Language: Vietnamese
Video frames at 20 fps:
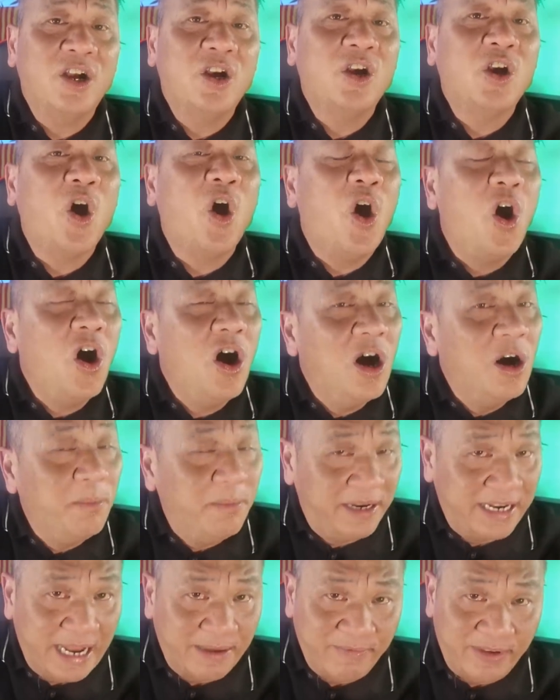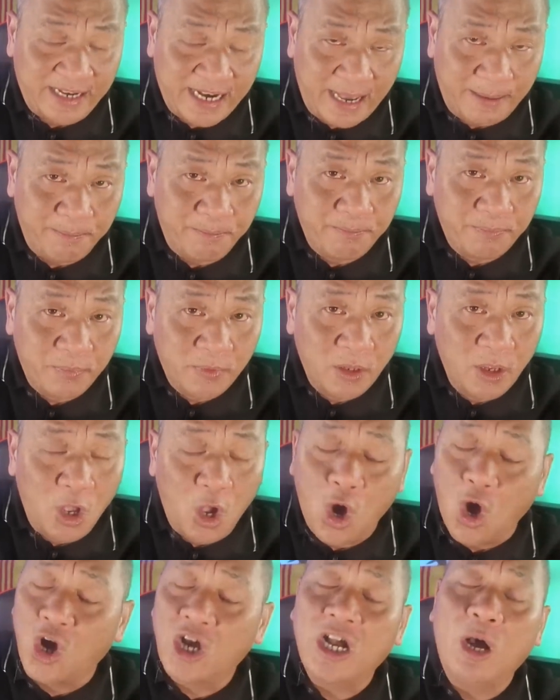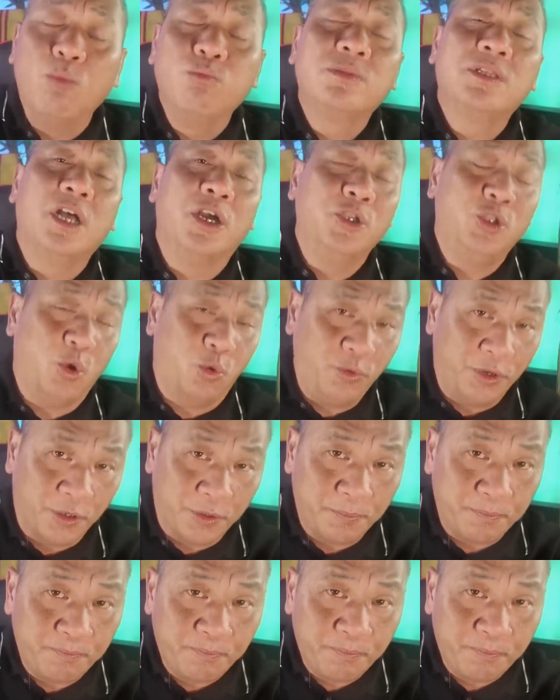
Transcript: khó hơn miền Nam Việt Nam họ không tự chủ được